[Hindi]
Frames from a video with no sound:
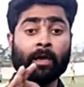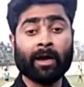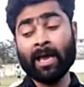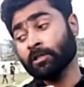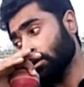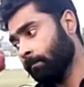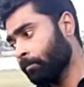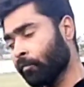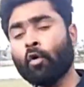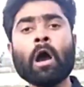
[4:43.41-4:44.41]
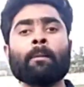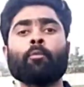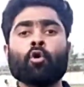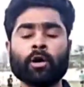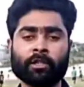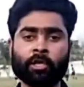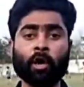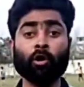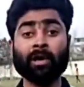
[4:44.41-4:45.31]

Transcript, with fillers: गाइज वो आपको करनी है और